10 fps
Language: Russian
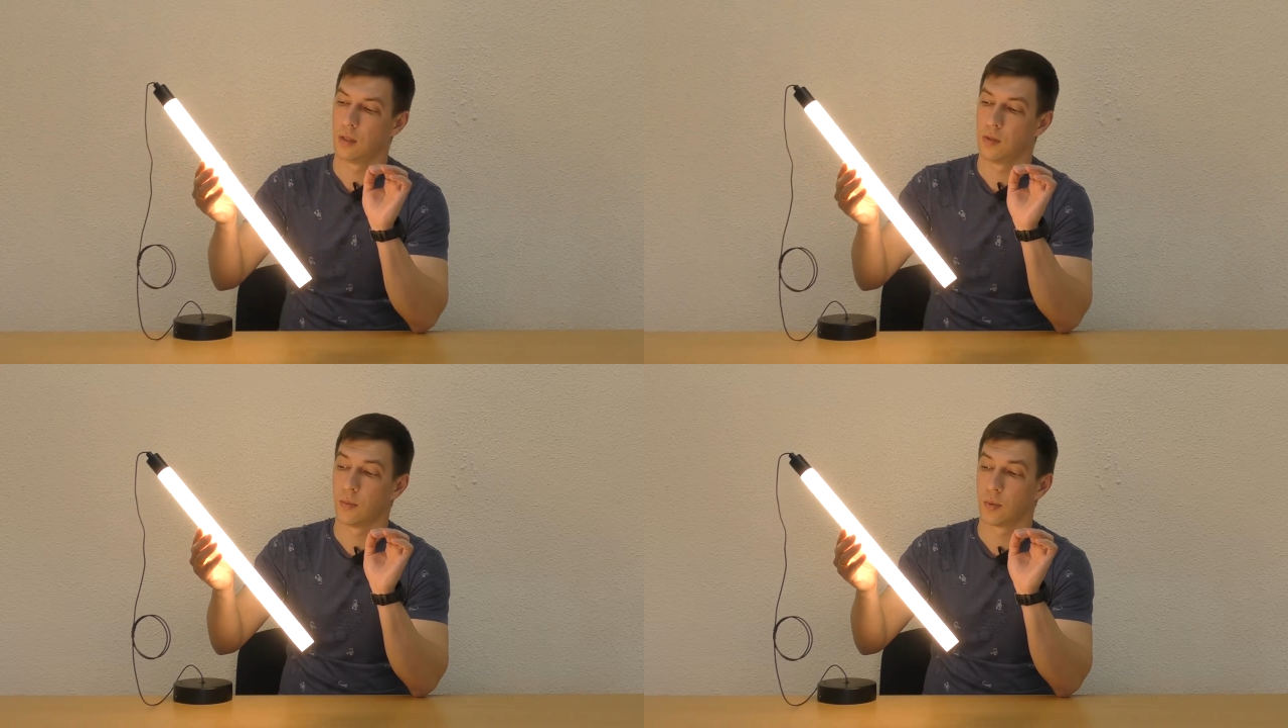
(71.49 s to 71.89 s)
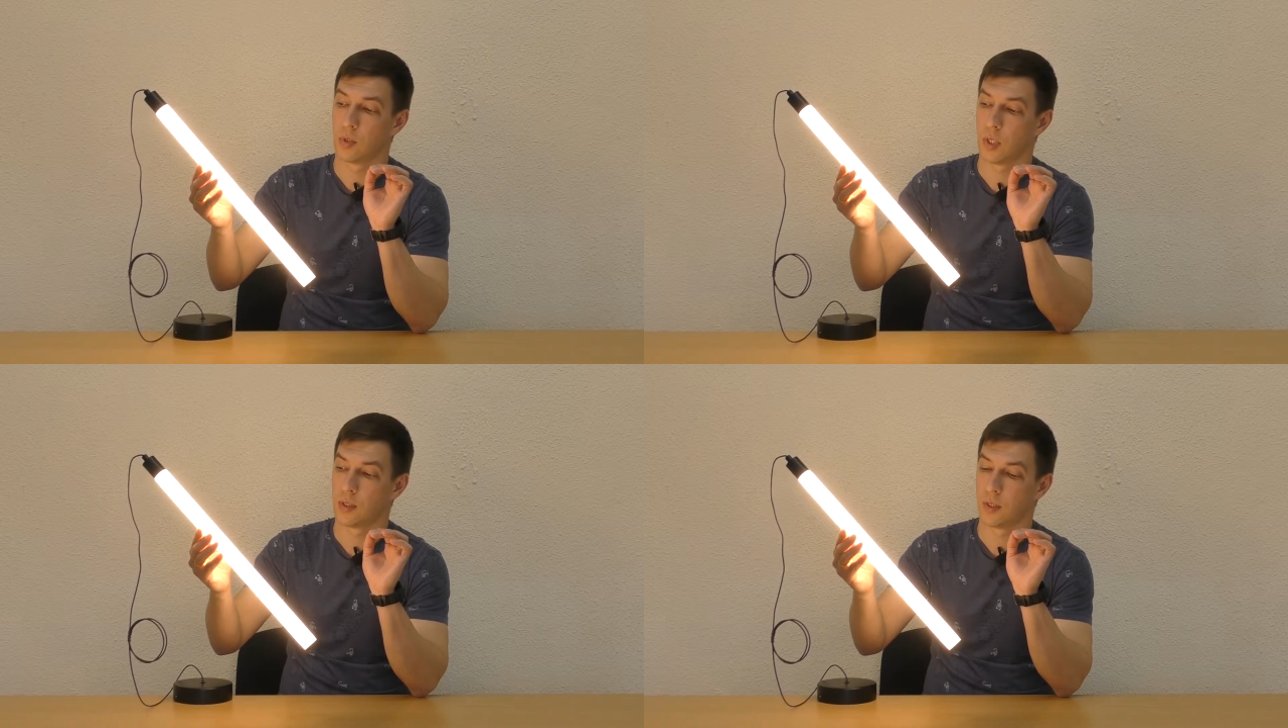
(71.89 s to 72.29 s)
Свет
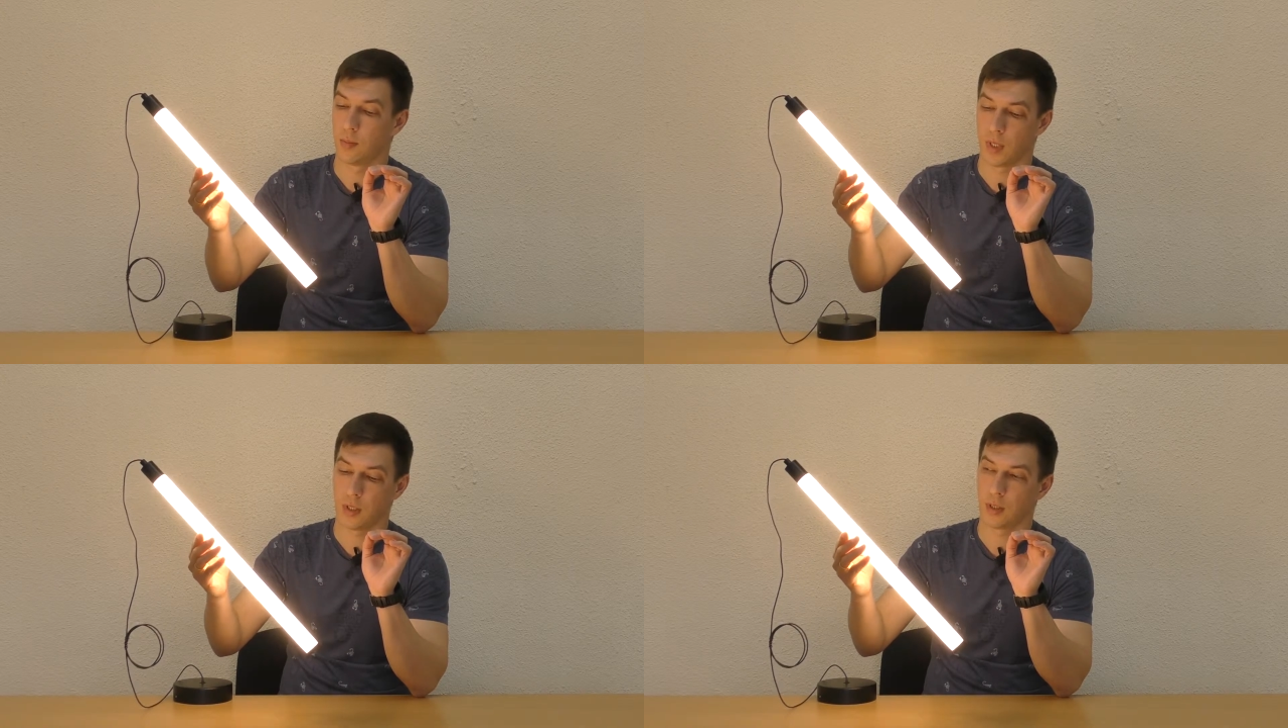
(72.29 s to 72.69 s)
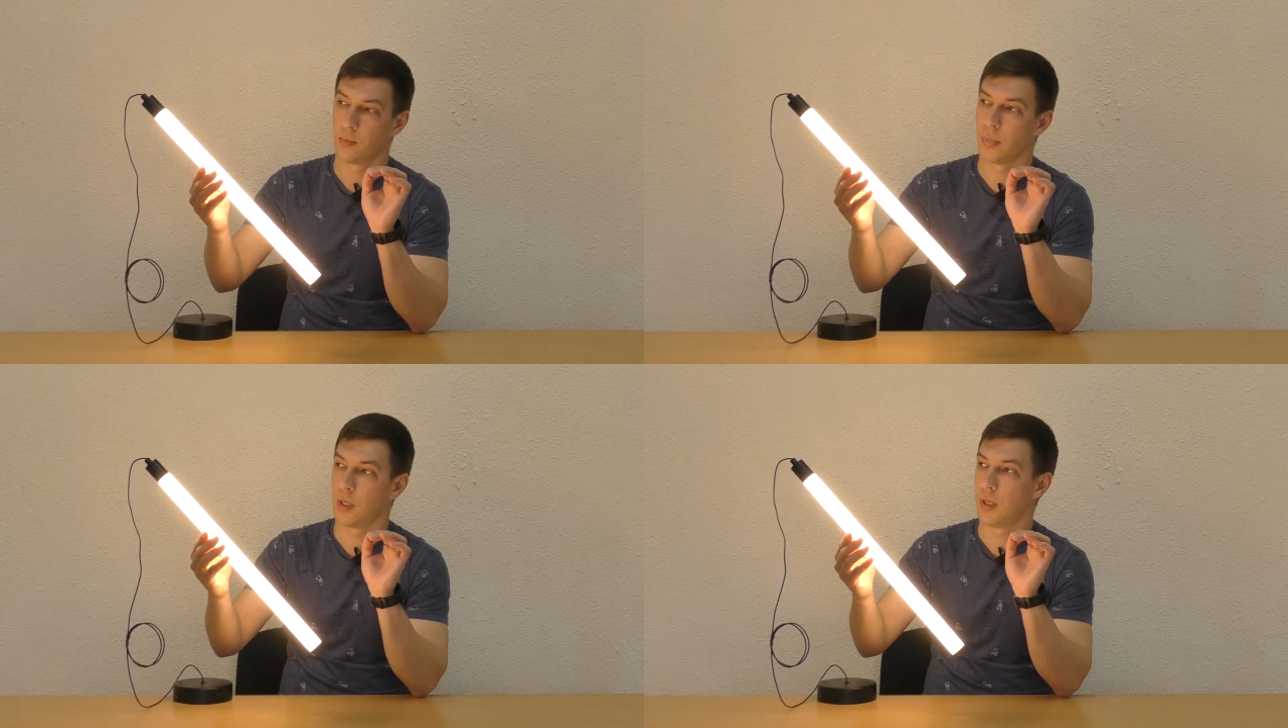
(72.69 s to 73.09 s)
получается
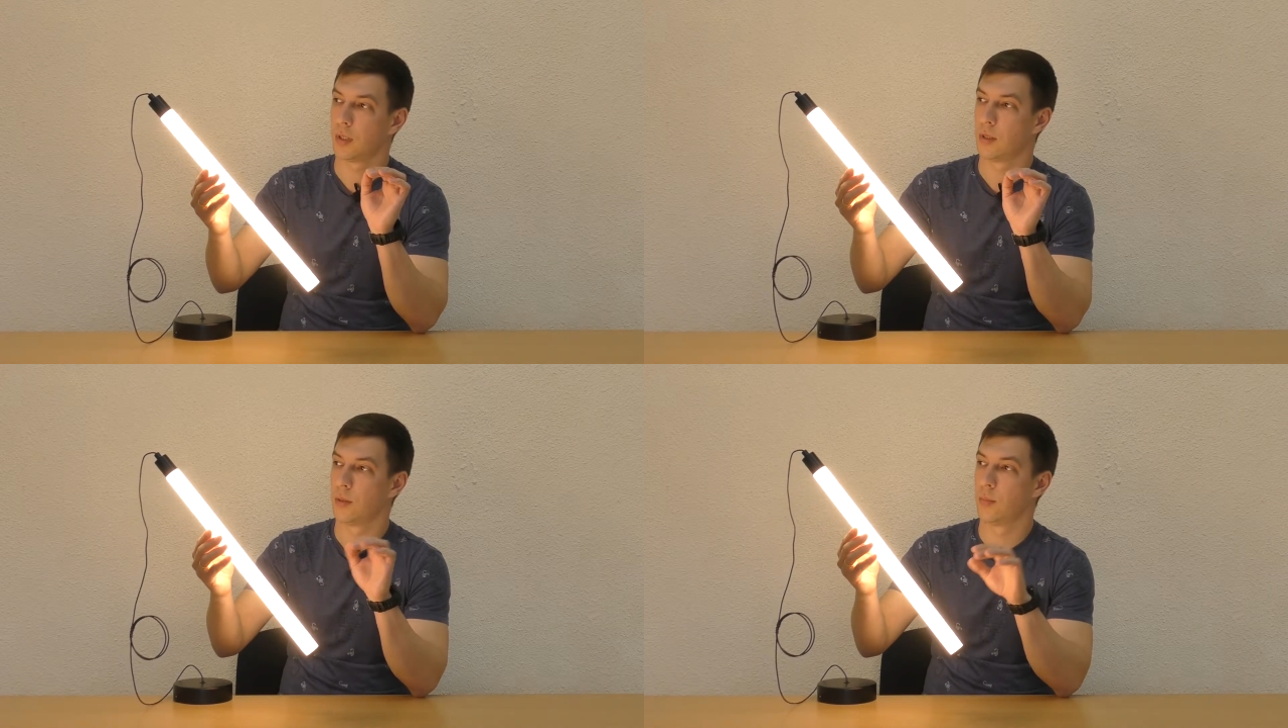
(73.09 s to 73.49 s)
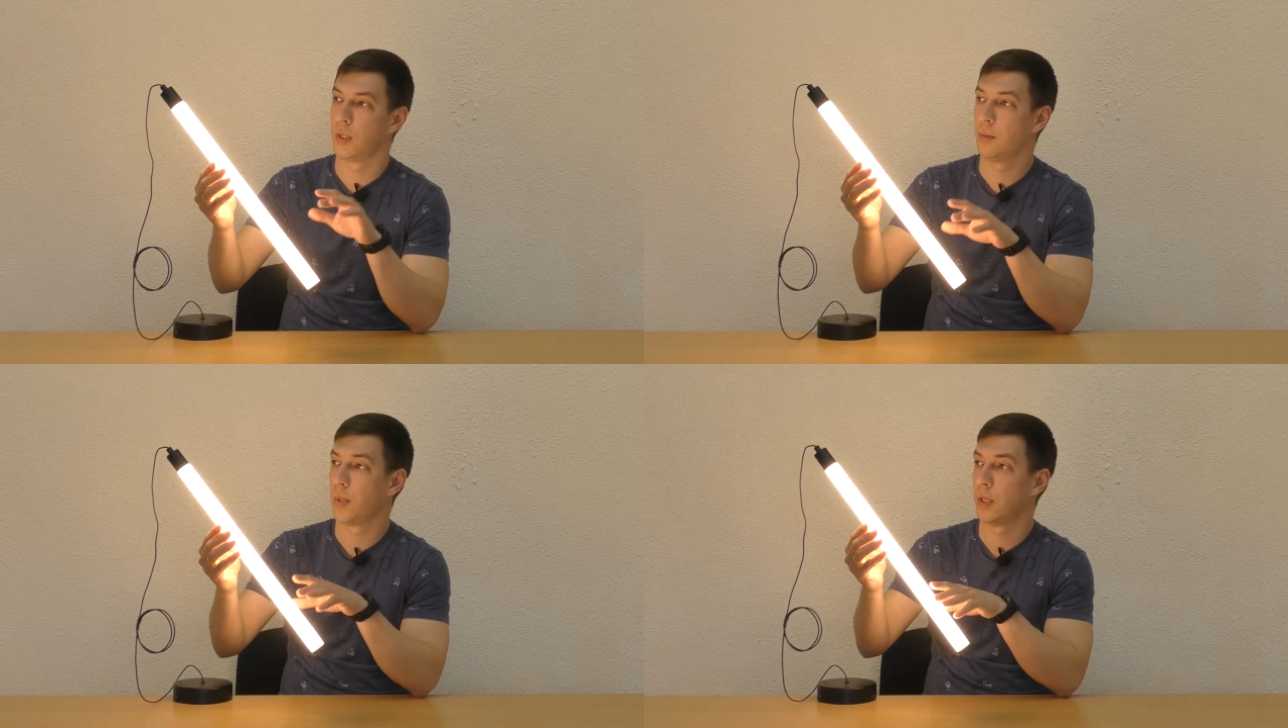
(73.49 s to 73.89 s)
мягким, приятным и